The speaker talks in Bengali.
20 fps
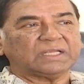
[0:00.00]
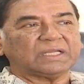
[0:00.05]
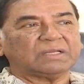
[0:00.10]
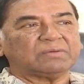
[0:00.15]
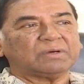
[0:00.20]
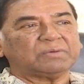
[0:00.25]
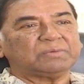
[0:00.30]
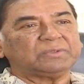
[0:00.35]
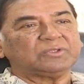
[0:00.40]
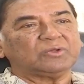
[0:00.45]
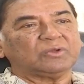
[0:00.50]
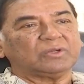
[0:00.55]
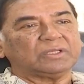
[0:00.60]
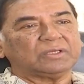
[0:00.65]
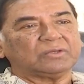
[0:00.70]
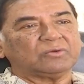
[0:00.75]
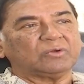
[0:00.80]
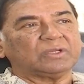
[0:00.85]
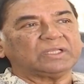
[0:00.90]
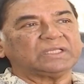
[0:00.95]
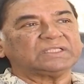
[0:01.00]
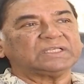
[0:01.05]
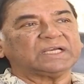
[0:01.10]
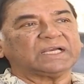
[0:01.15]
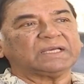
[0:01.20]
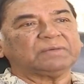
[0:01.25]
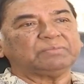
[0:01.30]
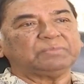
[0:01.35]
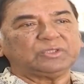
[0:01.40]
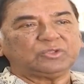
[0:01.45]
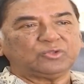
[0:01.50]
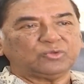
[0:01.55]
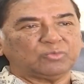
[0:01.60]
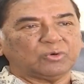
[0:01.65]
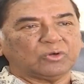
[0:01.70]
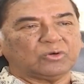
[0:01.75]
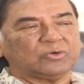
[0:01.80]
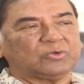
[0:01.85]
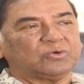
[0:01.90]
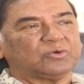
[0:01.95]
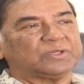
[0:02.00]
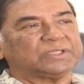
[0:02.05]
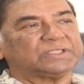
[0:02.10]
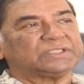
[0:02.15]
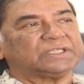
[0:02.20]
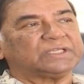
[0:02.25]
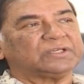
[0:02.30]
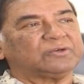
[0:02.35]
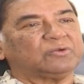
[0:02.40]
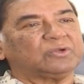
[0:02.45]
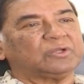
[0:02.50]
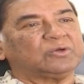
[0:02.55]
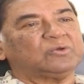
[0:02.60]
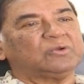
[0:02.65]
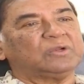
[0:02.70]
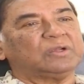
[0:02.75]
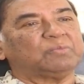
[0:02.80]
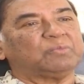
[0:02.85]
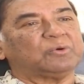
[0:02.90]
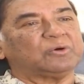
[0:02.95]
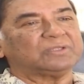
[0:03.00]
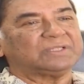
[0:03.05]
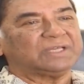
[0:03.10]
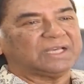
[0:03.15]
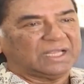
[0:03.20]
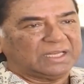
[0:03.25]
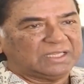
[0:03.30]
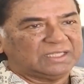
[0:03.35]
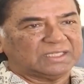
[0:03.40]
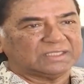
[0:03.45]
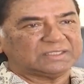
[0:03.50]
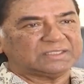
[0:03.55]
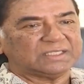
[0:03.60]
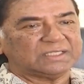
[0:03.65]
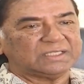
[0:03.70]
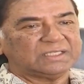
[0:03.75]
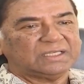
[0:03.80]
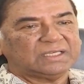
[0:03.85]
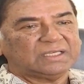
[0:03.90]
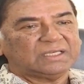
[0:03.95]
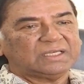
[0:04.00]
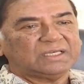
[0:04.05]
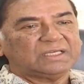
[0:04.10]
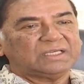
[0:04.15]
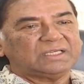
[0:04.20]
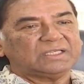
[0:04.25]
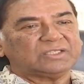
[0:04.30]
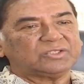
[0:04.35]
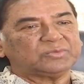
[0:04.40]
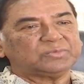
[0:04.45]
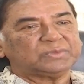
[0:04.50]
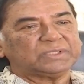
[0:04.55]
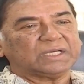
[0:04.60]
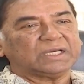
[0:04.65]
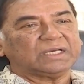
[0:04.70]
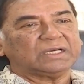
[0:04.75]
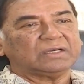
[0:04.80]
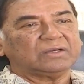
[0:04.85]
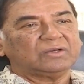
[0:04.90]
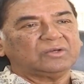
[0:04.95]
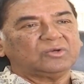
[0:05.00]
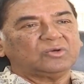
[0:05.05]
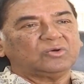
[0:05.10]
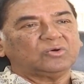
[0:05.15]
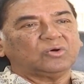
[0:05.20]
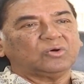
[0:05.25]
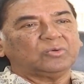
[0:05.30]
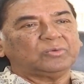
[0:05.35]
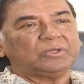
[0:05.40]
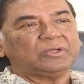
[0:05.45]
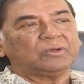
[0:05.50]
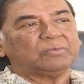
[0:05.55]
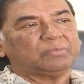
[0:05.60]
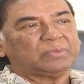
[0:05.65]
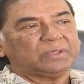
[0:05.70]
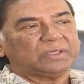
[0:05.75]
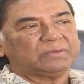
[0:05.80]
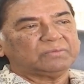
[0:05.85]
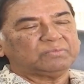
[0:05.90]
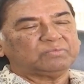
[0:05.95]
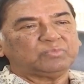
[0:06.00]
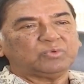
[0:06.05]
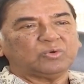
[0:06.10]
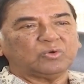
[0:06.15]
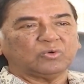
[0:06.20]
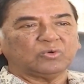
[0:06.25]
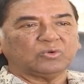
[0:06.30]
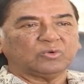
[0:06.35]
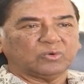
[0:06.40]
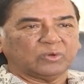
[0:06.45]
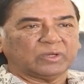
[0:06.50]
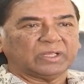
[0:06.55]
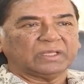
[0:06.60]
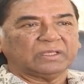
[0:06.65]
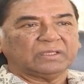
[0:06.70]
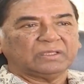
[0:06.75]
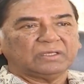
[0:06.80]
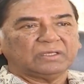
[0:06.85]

নানাভাবেই দলের অনেক জায়গায় মৃত্যুবরণ করেছে অনেকগুলো পদ খালি আছে এসব জায়গা অবিলম্বে পূরণ করে